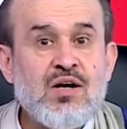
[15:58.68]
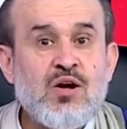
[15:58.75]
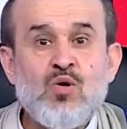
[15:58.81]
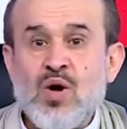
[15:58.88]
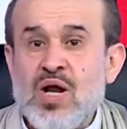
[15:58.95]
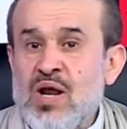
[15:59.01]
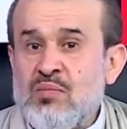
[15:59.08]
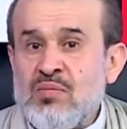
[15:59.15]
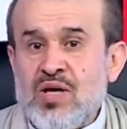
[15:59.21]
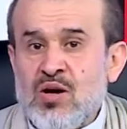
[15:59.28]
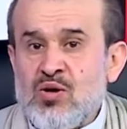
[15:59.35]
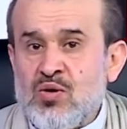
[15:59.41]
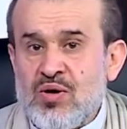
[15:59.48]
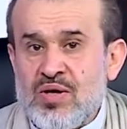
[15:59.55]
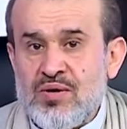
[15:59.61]
هو لم
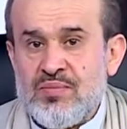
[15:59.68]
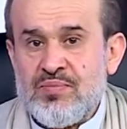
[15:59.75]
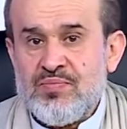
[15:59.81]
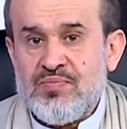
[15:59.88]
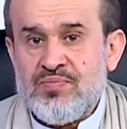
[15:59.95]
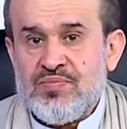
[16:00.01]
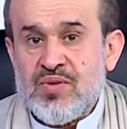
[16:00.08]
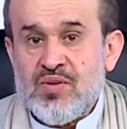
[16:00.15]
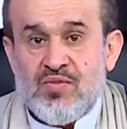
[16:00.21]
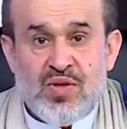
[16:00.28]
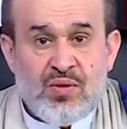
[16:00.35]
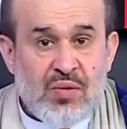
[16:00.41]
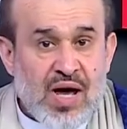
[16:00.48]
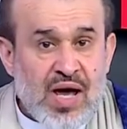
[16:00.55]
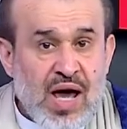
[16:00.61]
يكن في
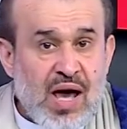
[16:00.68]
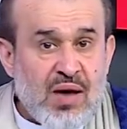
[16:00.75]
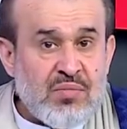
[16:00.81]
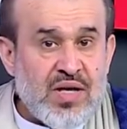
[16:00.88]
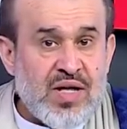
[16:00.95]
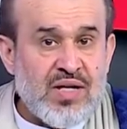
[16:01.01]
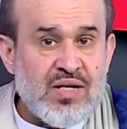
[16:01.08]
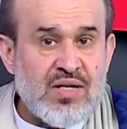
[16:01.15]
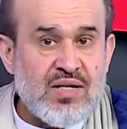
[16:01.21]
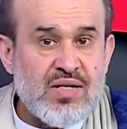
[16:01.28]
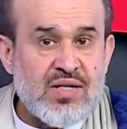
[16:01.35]
مقام